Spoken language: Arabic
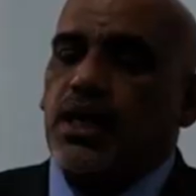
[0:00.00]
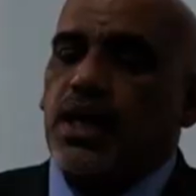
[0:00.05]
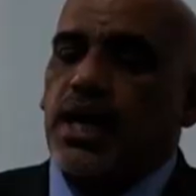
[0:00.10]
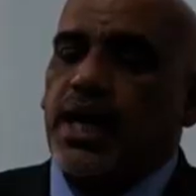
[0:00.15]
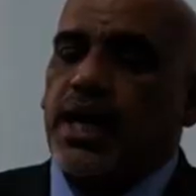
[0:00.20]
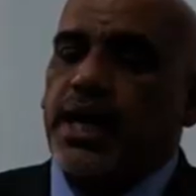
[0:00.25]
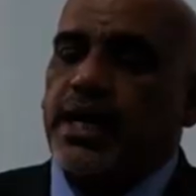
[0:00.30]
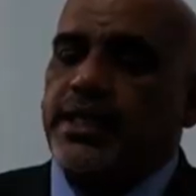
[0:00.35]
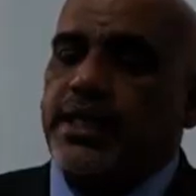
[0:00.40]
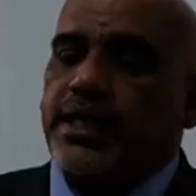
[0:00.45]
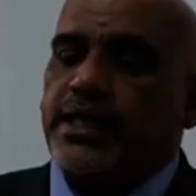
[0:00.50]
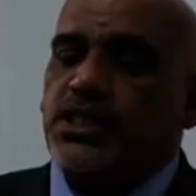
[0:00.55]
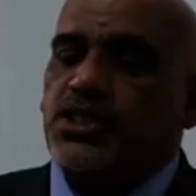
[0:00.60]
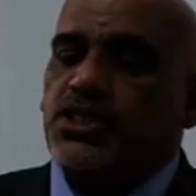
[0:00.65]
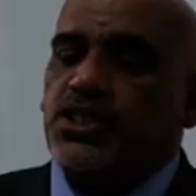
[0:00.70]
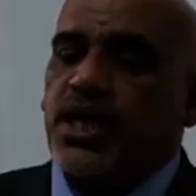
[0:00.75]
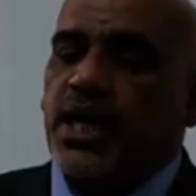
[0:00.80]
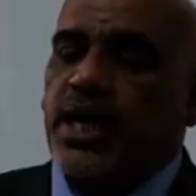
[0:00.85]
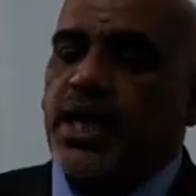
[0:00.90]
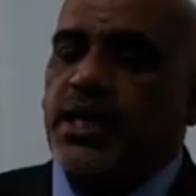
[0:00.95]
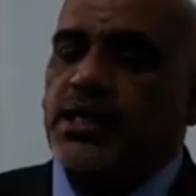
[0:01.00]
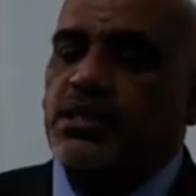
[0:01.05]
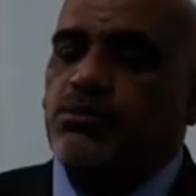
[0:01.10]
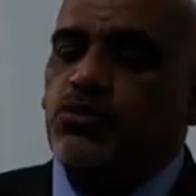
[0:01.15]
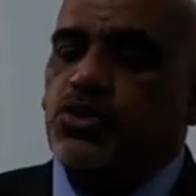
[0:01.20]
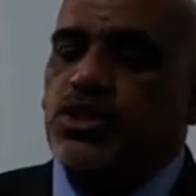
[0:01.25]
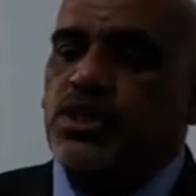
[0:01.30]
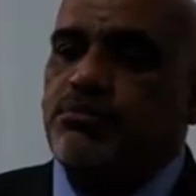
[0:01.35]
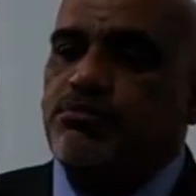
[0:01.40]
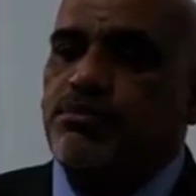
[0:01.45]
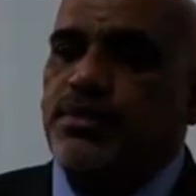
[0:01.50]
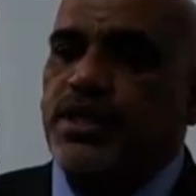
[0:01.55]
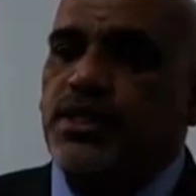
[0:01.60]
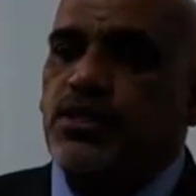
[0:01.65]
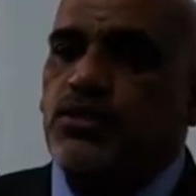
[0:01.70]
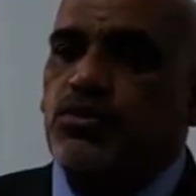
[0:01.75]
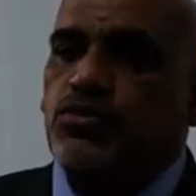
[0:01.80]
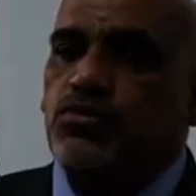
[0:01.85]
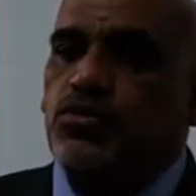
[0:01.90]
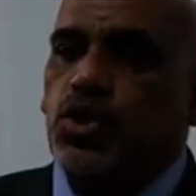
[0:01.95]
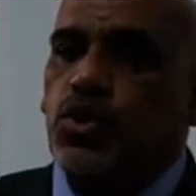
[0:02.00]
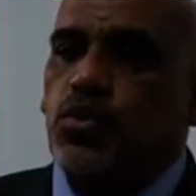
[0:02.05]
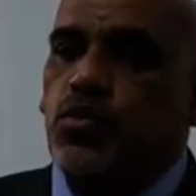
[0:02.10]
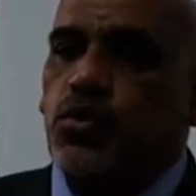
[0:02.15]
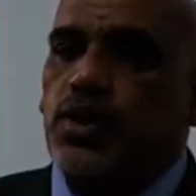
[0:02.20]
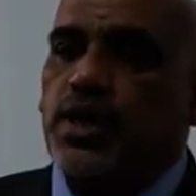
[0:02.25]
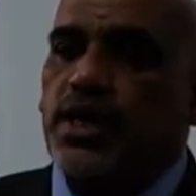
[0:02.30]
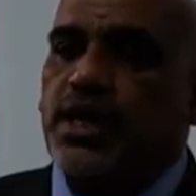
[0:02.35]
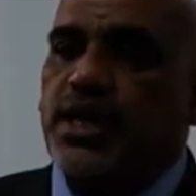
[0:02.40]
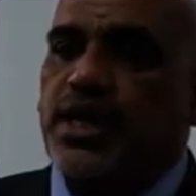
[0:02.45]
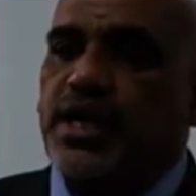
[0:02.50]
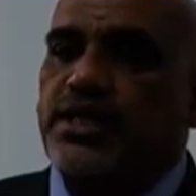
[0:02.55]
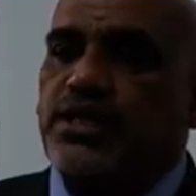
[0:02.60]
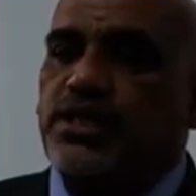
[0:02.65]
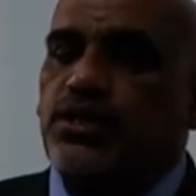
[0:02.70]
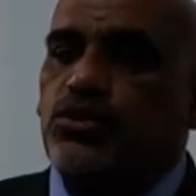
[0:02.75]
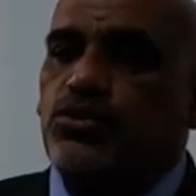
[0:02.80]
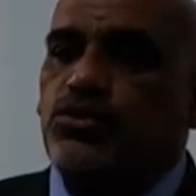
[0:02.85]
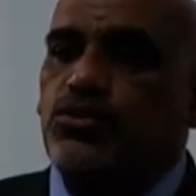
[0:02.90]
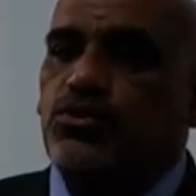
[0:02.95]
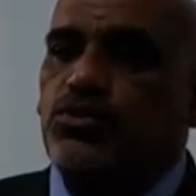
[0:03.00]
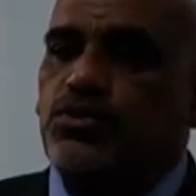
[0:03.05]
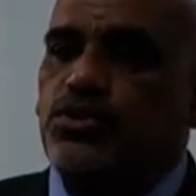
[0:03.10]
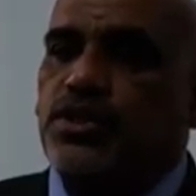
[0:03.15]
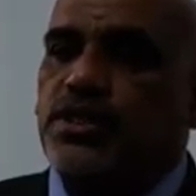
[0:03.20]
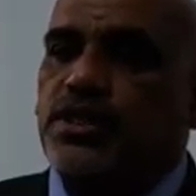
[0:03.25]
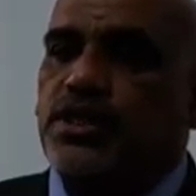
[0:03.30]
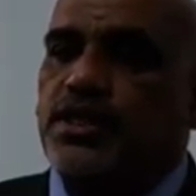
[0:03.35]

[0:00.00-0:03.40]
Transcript: أخذ إجراء مهما وهو أنه